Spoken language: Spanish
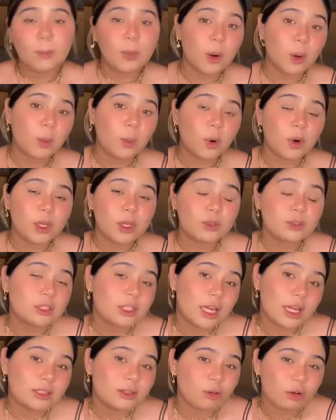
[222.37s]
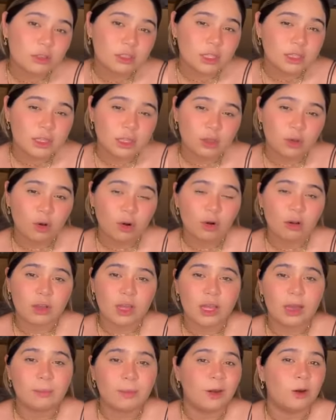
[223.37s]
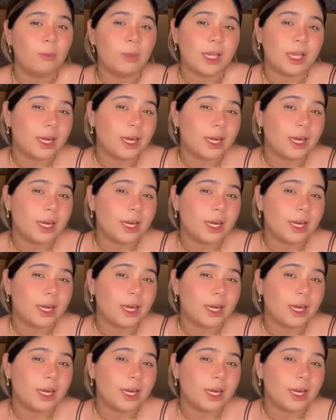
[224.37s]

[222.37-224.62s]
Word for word: pero porque ustedes gozan todo lo que a mí no me